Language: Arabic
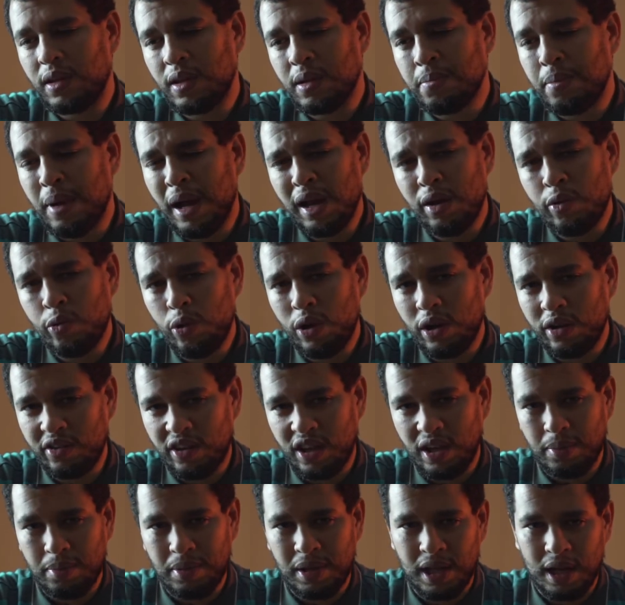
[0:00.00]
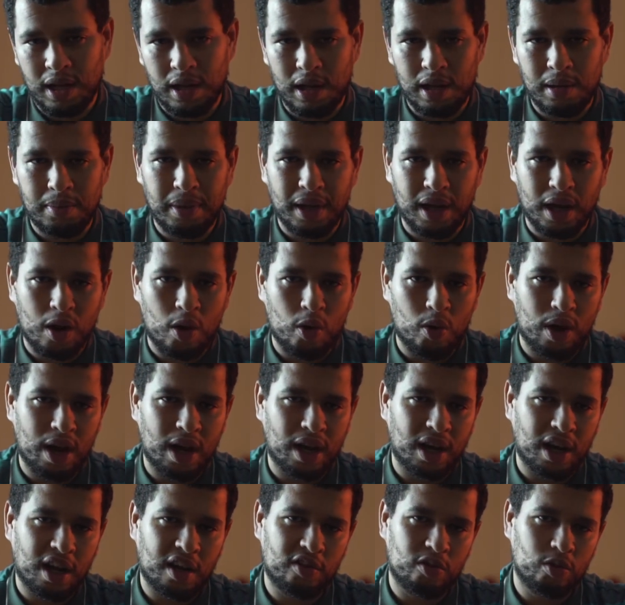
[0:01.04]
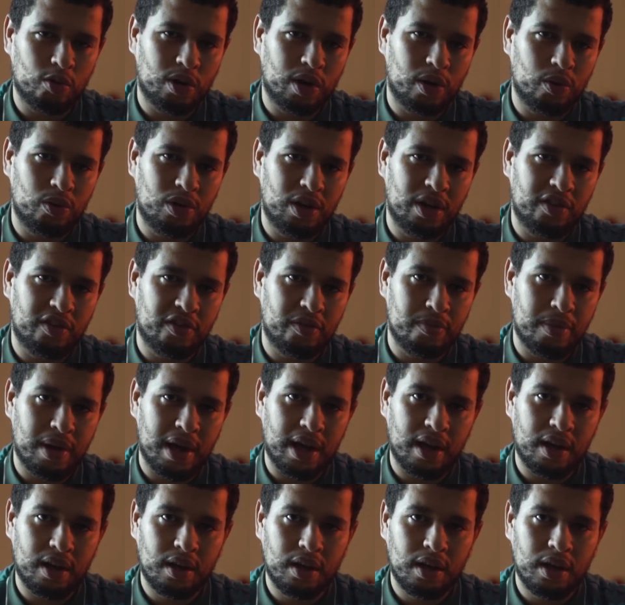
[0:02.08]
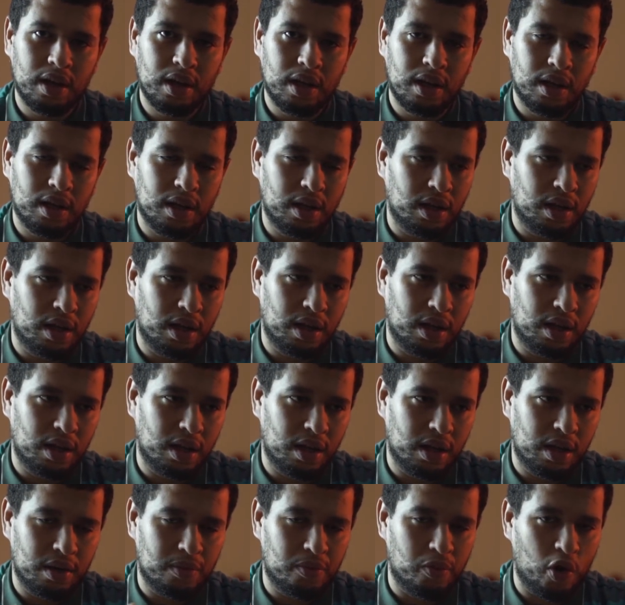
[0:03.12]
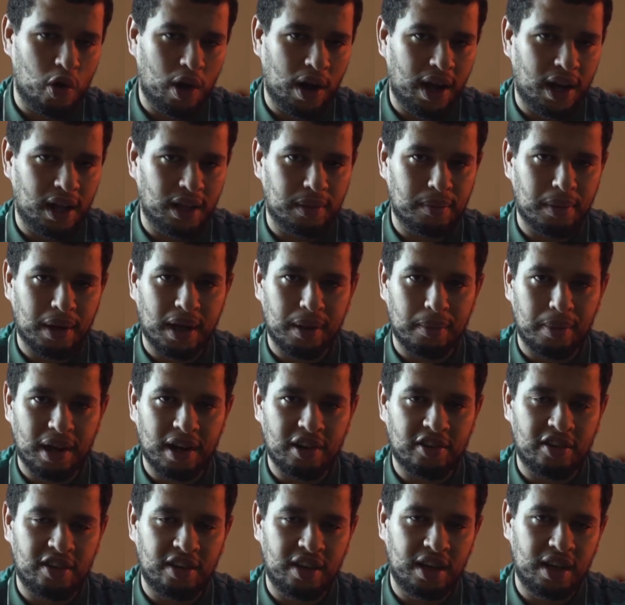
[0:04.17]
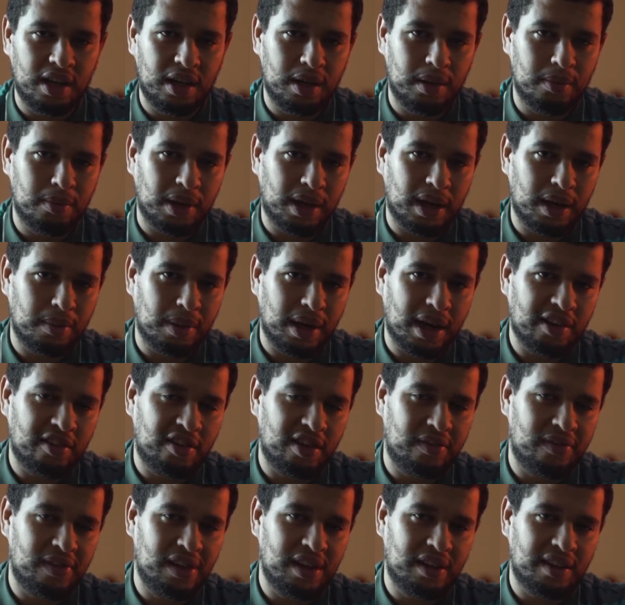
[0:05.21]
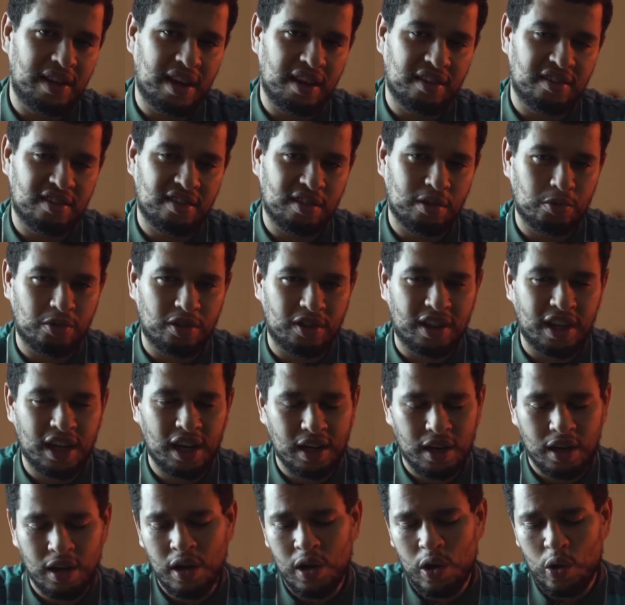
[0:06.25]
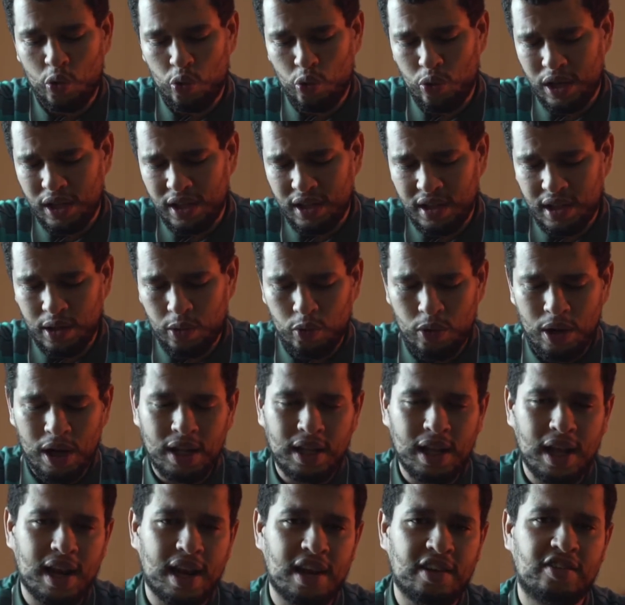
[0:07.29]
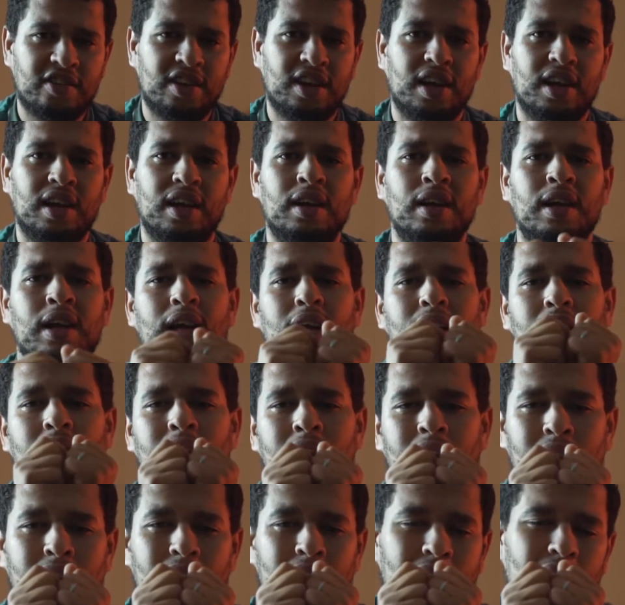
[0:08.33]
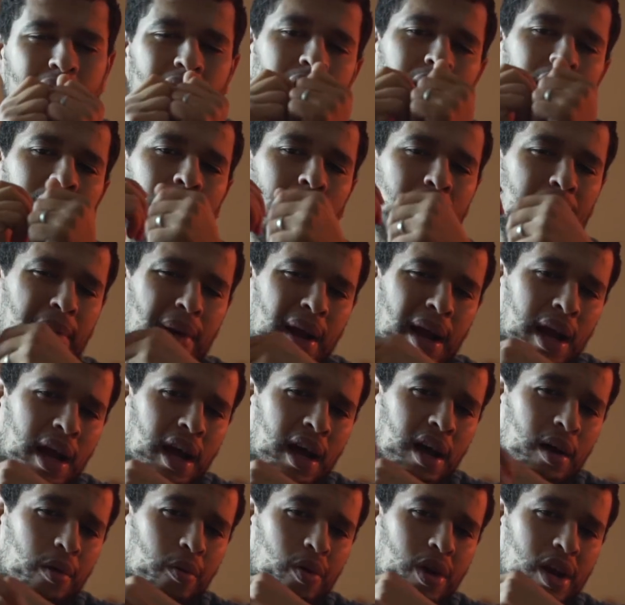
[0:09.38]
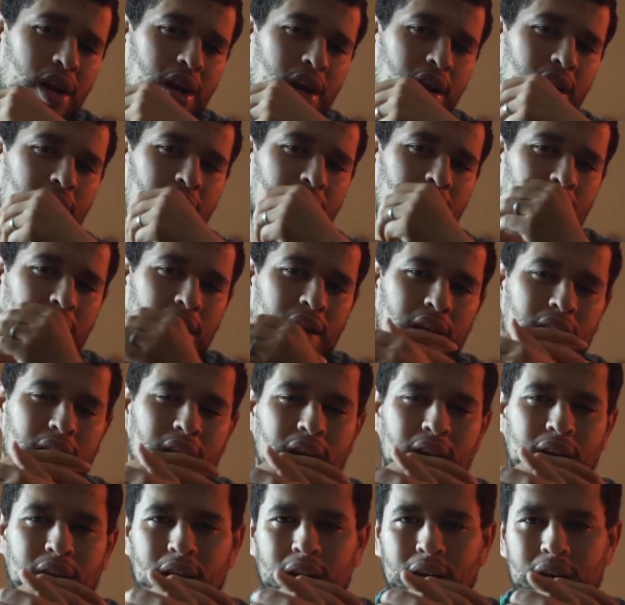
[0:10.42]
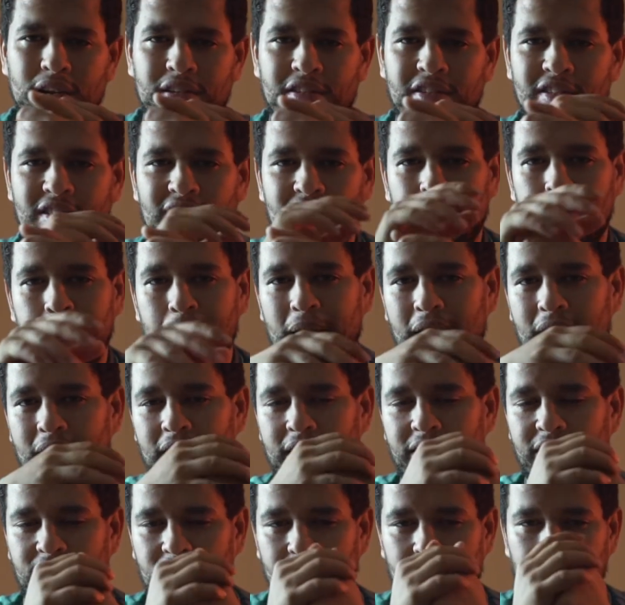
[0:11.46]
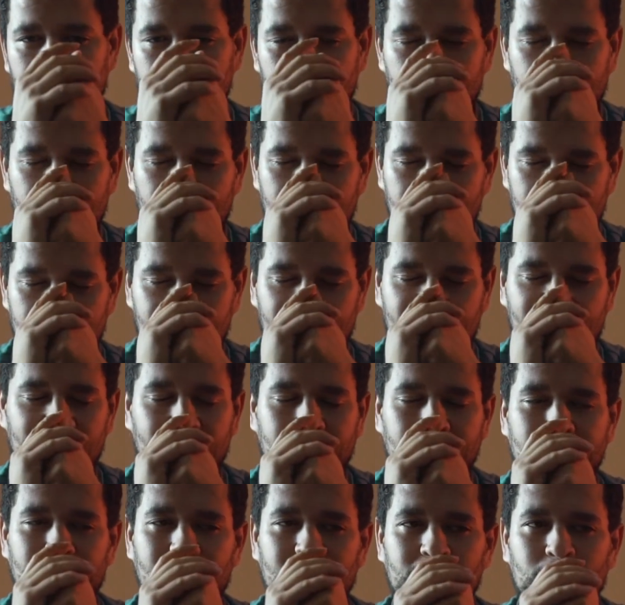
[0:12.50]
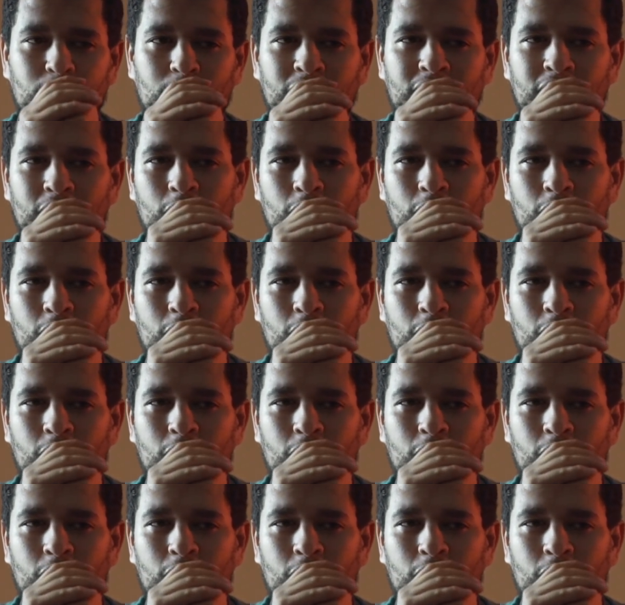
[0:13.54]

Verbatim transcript: مع الوقت كيبدا الميكرو كينقص وكيولي يسمع آه، المحيط ما كيبقاش ما كيبقاش يفلتري الصوت ديالك وهذا راجع للغبره وال استعمالات آه، استعمالات وحدين